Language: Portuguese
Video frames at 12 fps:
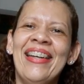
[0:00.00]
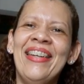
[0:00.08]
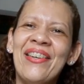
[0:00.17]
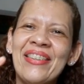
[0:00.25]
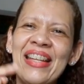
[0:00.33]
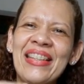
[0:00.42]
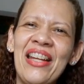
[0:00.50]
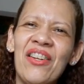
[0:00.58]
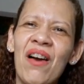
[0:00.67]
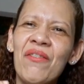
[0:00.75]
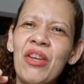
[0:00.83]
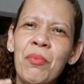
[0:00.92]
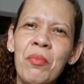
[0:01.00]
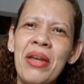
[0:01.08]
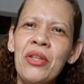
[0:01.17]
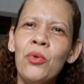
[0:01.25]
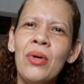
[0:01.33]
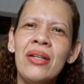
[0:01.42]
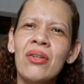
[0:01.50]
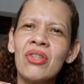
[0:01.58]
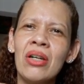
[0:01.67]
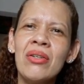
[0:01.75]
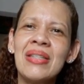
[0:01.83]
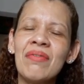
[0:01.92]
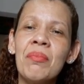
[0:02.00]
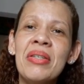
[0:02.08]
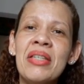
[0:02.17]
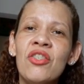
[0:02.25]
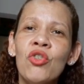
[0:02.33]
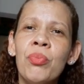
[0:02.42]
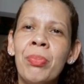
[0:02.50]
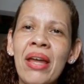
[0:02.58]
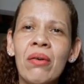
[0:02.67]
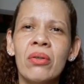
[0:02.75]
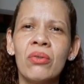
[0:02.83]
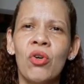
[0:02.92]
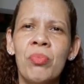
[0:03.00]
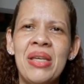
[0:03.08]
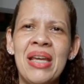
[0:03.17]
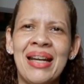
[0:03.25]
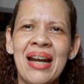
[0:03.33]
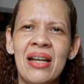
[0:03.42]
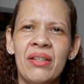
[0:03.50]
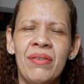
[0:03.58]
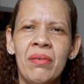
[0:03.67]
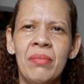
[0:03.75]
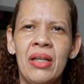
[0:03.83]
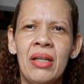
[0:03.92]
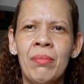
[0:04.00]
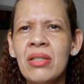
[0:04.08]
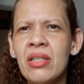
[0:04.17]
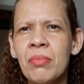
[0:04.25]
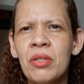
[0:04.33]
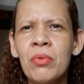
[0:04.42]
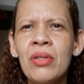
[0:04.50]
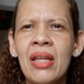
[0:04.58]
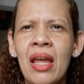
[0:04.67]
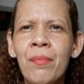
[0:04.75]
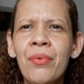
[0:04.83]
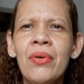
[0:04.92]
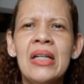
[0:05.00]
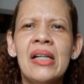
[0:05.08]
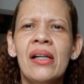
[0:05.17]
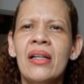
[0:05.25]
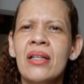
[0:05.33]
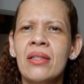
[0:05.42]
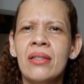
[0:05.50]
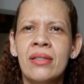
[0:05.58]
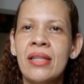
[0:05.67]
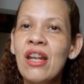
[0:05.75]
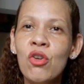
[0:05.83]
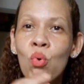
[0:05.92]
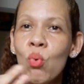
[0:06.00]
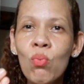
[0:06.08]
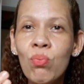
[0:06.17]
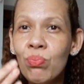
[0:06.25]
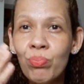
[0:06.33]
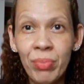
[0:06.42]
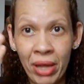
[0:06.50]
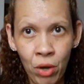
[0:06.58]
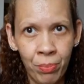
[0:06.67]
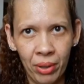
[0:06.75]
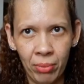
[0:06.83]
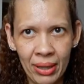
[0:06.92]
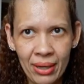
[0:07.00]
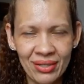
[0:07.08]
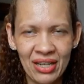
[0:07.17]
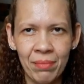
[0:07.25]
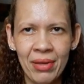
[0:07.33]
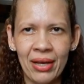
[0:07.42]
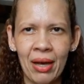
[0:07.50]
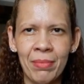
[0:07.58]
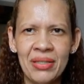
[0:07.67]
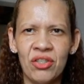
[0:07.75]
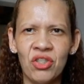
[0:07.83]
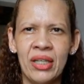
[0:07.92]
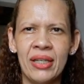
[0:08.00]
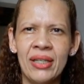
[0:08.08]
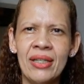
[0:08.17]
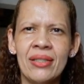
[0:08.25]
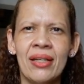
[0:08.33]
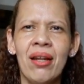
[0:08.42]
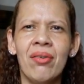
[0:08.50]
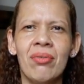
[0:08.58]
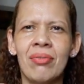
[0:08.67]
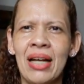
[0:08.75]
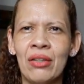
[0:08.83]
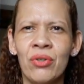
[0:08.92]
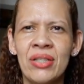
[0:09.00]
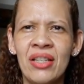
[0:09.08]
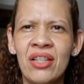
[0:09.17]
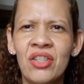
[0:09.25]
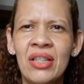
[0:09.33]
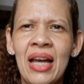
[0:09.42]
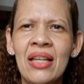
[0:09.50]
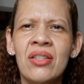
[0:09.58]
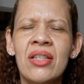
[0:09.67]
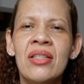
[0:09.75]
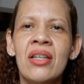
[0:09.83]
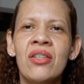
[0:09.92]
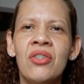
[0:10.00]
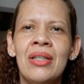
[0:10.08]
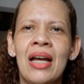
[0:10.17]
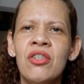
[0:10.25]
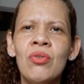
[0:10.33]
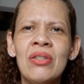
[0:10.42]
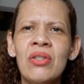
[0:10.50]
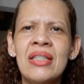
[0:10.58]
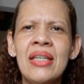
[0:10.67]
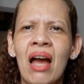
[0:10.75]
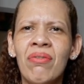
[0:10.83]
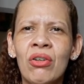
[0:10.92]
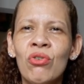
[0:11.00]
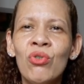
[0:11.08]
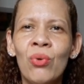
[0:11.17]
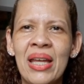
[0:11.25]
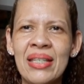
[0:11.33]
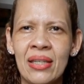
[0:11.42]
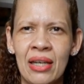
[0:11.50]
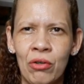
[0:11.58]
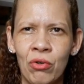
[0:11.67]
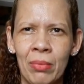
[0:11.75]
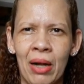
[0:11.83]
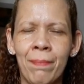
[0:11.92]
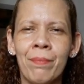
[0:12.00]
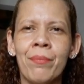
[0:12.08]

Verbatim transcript: em 89, já pro meio do ano, eu já não estava me sentindo bem quando comia carne vermelha. Mas ao mesmo tempo, você não. Eu, pelo menos, na minha cabeça de criança, né? Com 14 anos de idade, 15 anos de idade, não associava com doença nenhuma.